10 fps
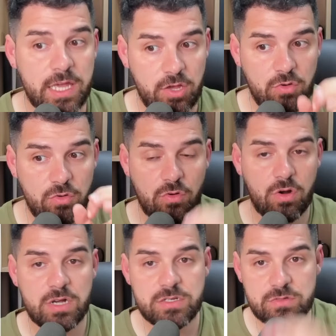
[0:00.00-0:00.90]
eu
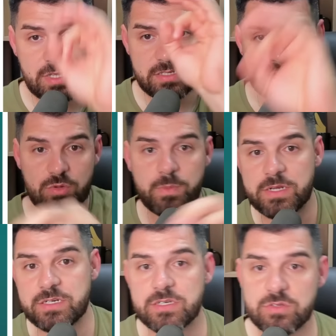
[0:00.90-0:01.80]
gosto dessa
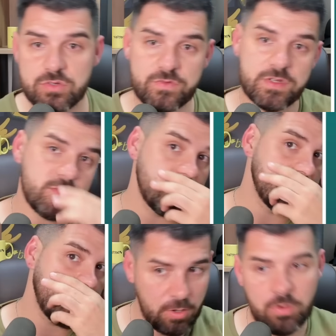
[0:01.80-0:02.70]
dupla chance do
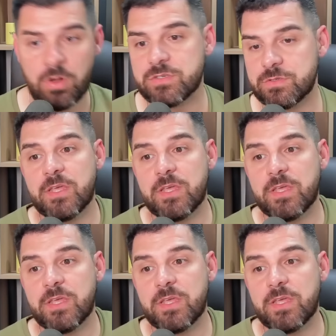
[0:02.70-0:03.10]
Juventude. Eu gosto.